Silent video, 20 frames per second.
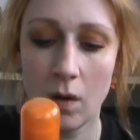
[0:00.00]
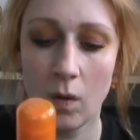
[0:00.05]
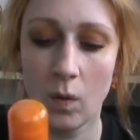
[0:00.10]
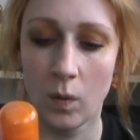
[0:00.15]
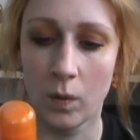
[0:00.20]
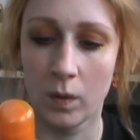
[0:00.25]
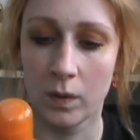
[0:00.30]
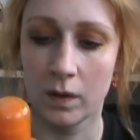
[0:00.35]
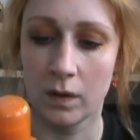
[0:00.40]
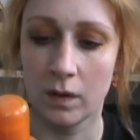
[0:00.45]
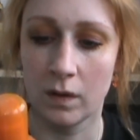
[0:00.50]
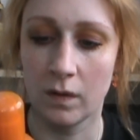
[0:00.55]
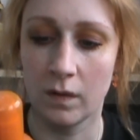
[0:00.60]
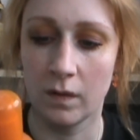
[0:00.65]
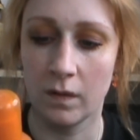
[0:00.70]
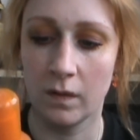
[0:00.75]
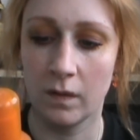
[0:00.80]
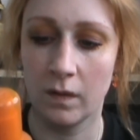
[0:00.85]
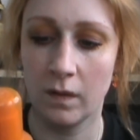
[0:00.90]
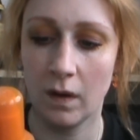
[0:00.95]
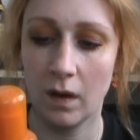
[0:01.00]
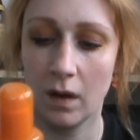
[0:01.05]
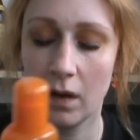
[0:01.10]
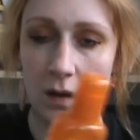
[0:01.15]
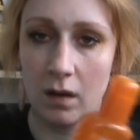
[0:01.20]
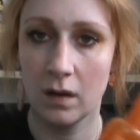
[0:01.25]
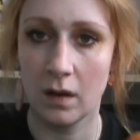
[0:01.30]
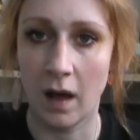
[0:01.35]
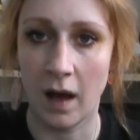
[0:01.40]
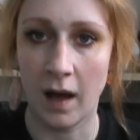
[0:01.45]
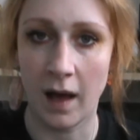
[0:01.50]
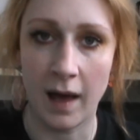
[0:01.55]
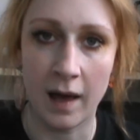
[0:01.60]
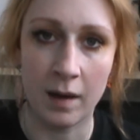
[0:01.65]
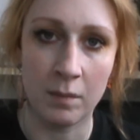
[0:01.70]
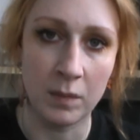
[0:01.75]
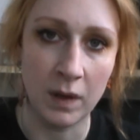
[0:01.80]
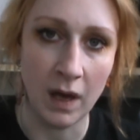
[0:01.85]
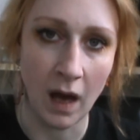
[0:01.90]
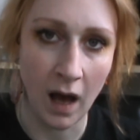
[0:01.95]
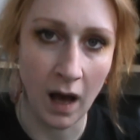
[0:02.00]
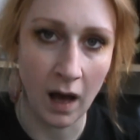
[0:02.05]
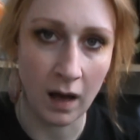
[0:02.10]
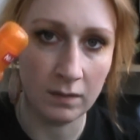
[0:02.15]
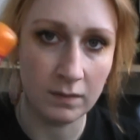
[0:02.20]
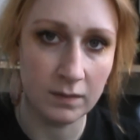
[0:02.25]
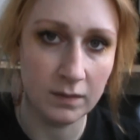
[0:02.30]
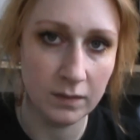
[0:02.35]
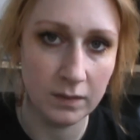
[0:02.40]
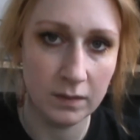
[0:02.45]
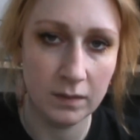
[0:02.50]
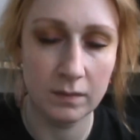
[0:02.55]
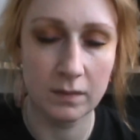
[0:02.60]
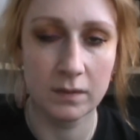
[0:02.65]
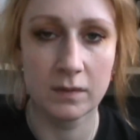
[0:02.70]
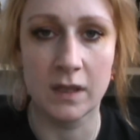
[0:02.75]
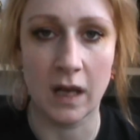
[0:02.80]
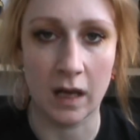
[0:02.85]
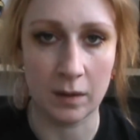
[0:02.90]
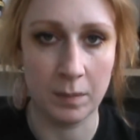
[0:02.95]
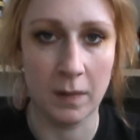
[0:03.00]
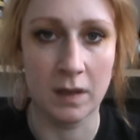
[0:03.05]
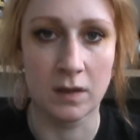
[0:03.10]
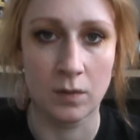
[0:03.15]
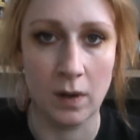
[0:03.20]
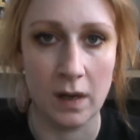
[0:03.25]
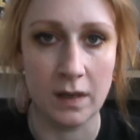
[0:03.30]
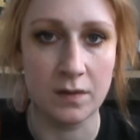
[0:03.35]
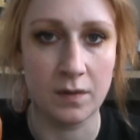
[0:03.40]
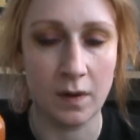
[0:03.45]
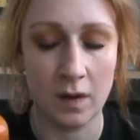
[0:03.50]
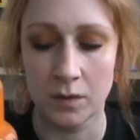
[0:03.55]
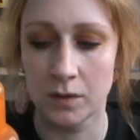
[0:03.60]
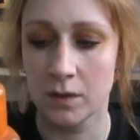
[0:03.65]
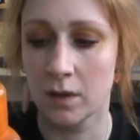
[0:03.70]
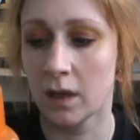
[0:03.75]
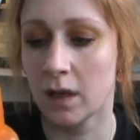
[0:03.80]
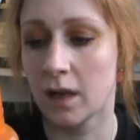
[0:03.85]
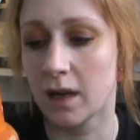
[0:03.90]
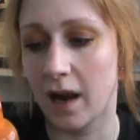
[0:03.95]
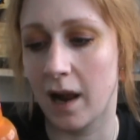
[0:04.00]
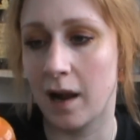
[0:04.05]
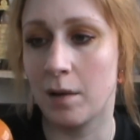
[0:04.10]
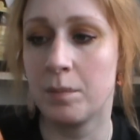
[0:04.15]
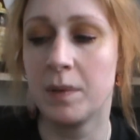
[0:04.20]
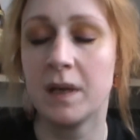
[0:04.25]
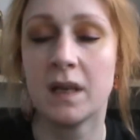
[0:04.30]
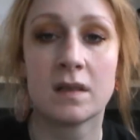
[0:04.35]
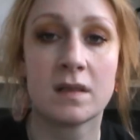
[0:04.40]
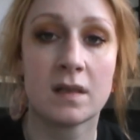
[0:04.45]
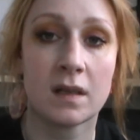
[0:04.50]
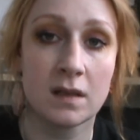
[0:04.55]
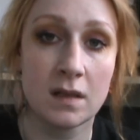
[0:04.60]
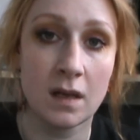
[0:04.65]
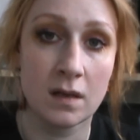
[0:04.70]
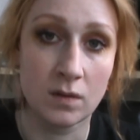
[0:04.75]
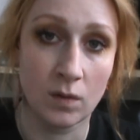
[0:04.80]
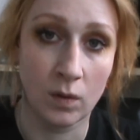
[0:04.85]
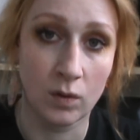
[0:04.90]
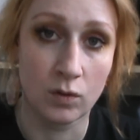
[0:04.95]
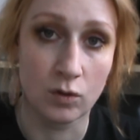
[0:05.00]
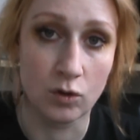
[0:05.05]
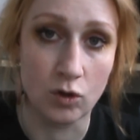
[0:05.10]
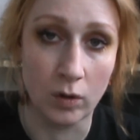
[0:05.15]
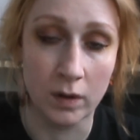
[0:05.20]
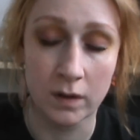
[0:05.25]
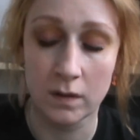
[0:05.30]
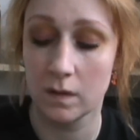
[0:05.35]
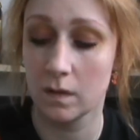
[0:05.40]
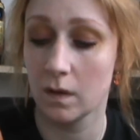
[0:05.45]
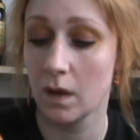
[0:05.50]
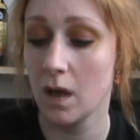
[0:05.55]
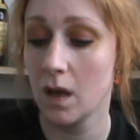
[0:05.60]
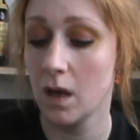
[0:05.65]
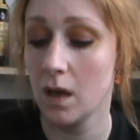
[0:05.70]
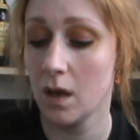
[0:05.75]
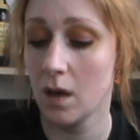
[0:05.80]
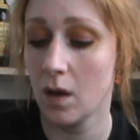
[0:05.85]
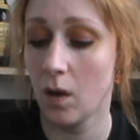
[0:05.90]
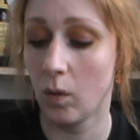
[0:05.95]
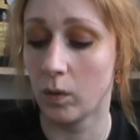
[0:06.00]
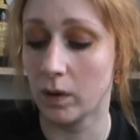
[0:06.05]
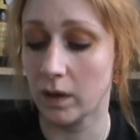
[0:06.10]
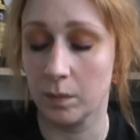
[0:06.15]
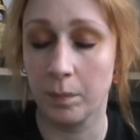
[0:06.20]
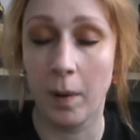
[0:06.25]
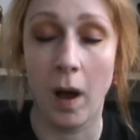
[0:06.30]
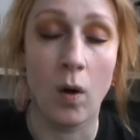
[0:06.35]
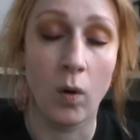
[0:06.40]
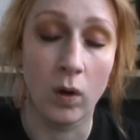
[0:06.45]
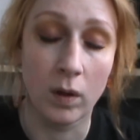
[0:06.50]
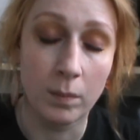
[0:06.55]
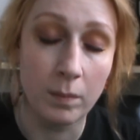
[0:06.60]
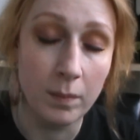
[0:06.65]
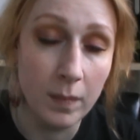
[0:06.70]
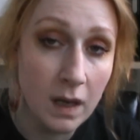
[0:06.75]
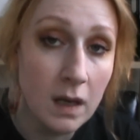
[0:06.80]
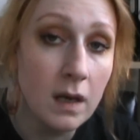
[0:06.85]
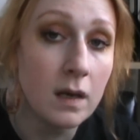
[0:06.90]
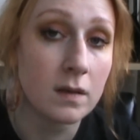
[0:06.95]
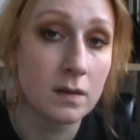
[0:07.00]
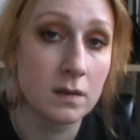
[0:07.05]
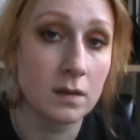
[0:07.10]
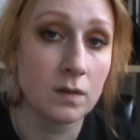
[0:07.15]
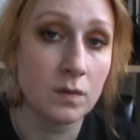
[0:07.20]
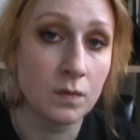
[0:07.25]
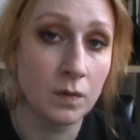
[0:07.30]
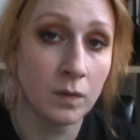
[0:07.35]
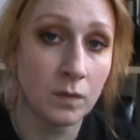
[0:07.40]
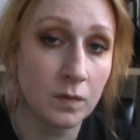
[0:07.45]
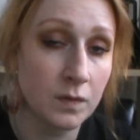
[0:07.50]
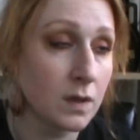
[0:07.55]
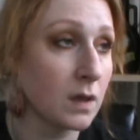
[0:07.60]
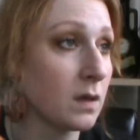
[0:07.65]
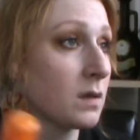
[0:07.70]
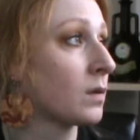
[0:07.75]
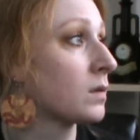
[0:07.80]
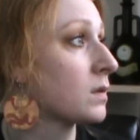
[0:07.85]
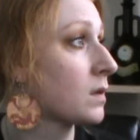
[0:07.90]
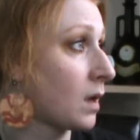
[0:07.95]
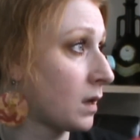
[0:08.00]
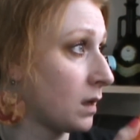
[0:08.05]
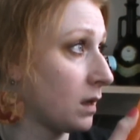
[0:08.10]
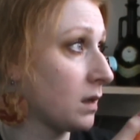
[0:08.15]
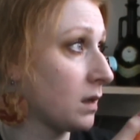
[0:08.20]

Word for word: Und nach einem Jahr, sagt man so als Faustregel, halbiert sich der Sonnenschutz. Und ich brauche mindestens 50, sonst kann